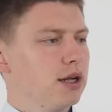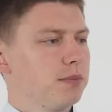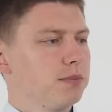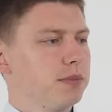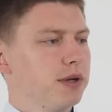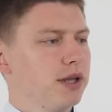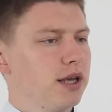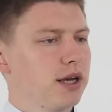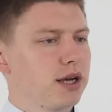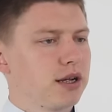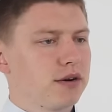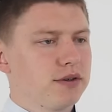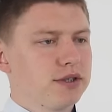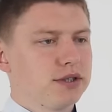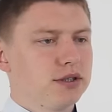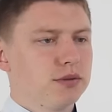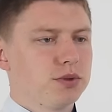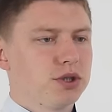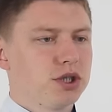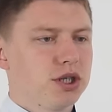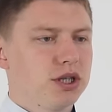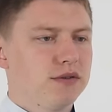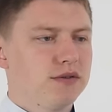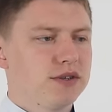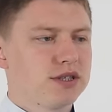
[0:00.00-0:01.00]
по ней
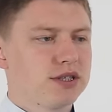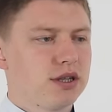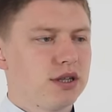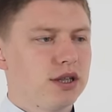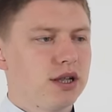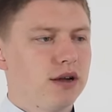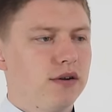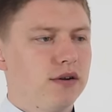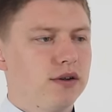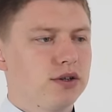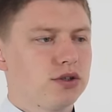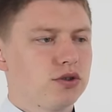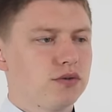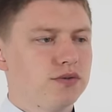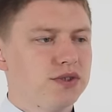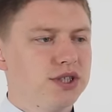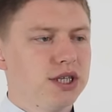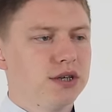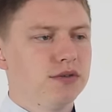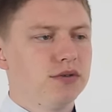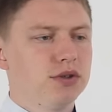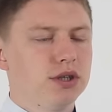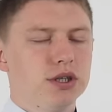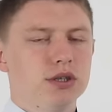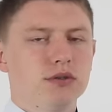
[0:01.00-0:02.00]
кровоснабжение восстанавливалось, то
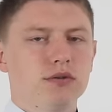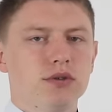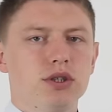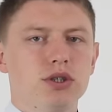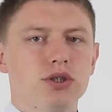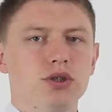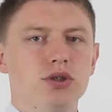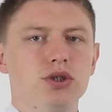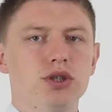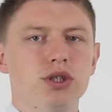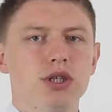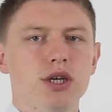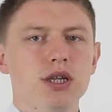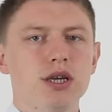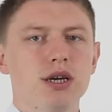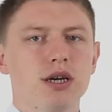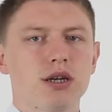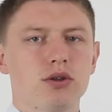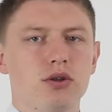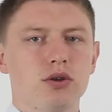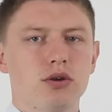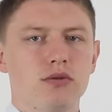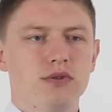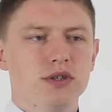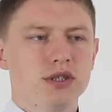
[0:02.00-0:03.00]
все вот эти вот ощущения,
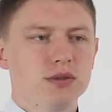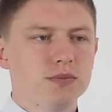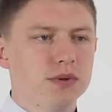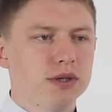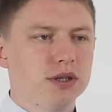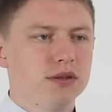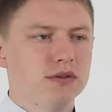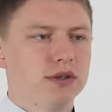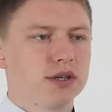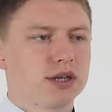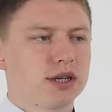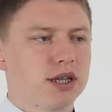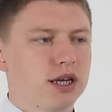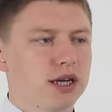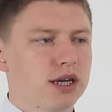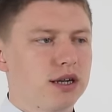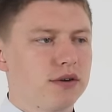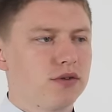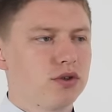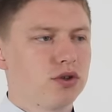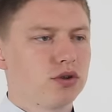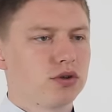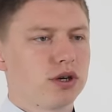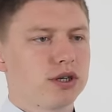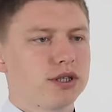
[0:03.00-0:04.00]
которые вы испытываете, когда
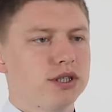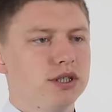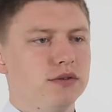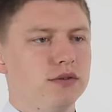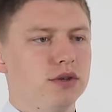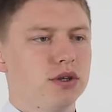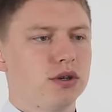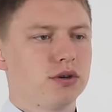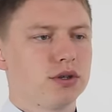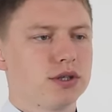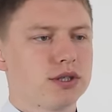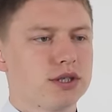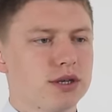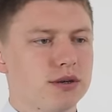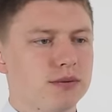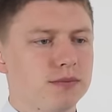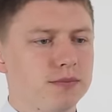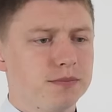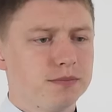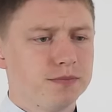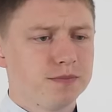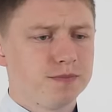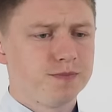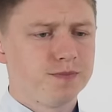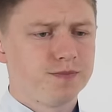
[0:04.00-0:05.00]
кровоток активируется,
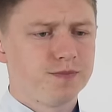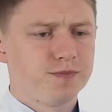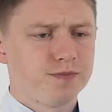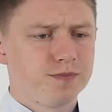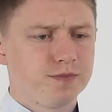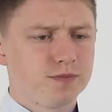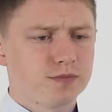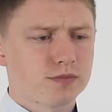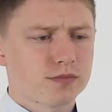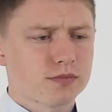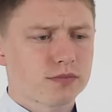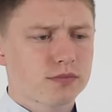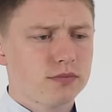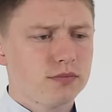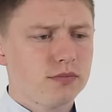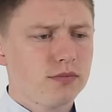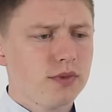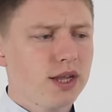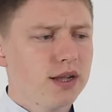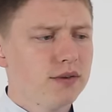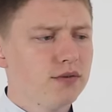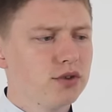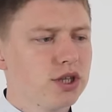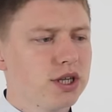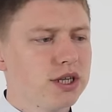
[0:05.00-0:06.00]

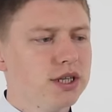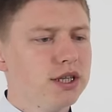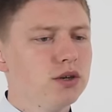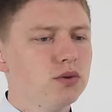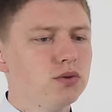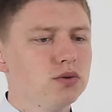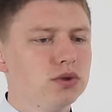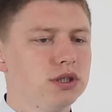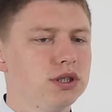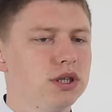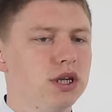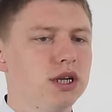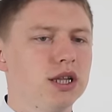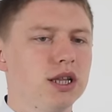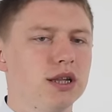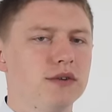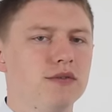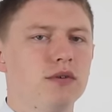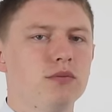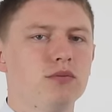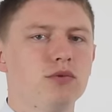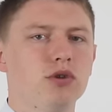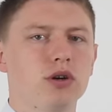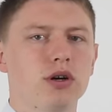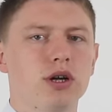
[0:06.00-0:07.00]
вот они усилены
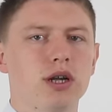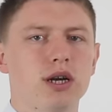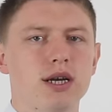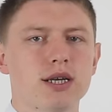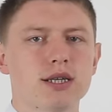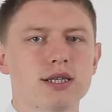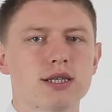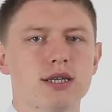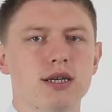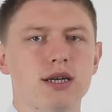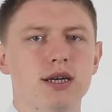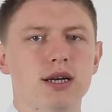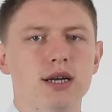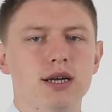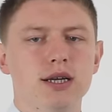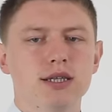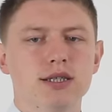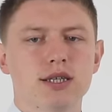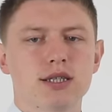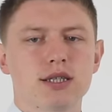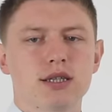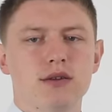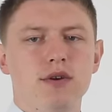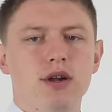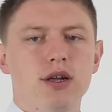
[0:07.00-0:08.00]
во много раз
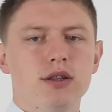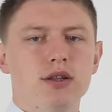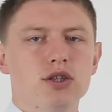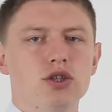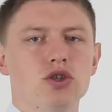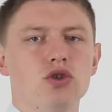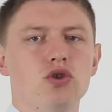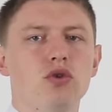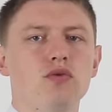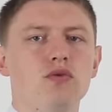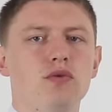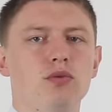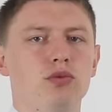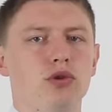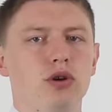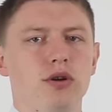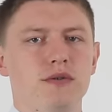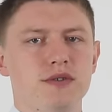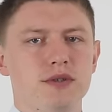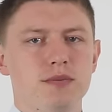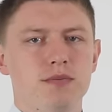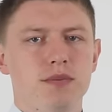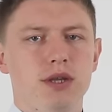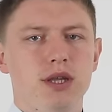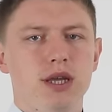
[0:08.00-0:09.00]
составляют основу боли
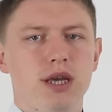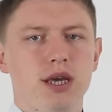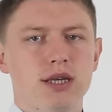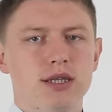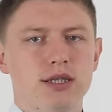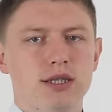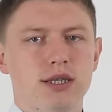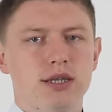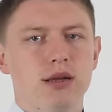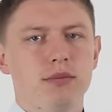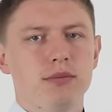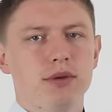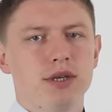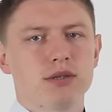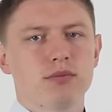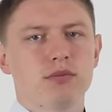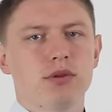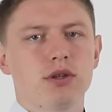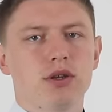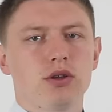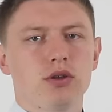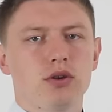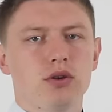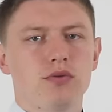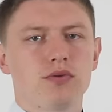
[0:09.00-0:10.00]
в спине, если там есть
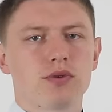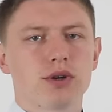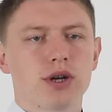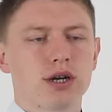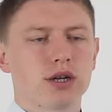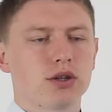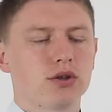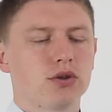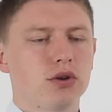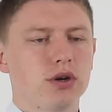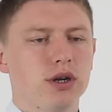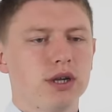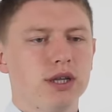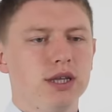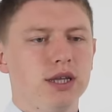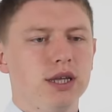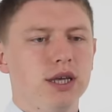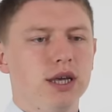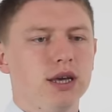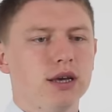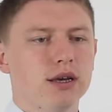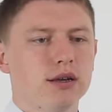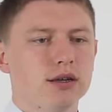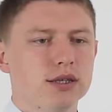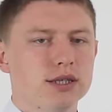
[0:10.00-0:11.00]
блокировка, которая
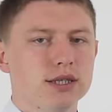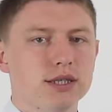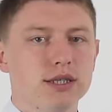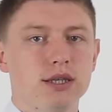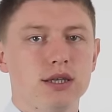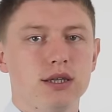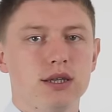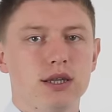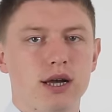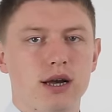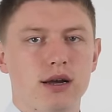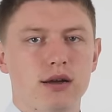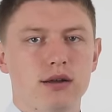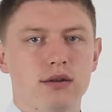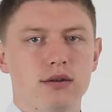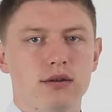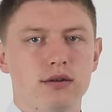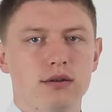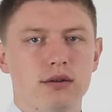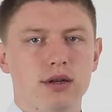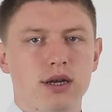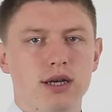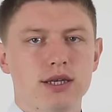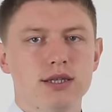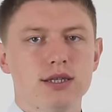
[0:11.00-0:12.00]
не снята.
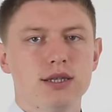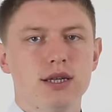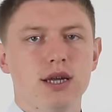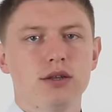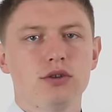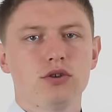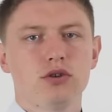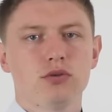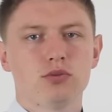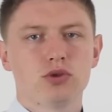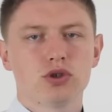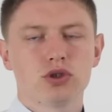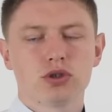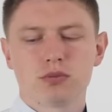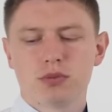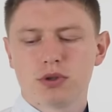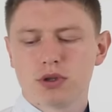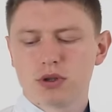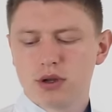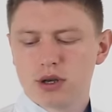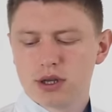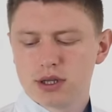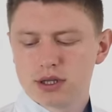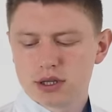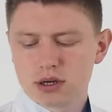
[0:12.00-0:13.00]
А снять ее может
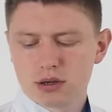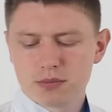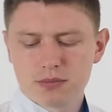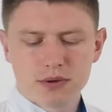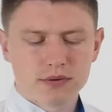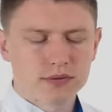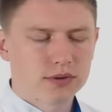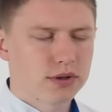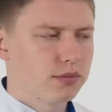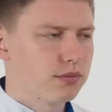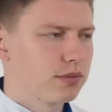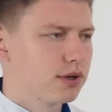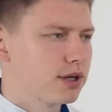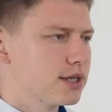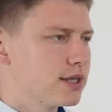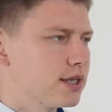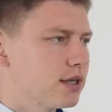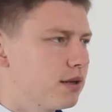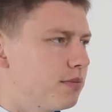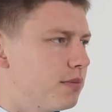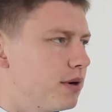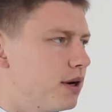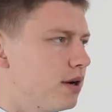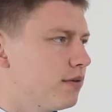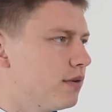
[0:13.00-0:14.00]
мануальный терапевт, там,
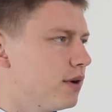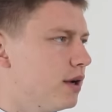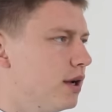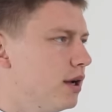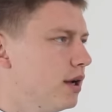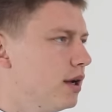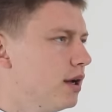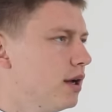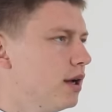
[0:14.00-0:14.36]
костоправ,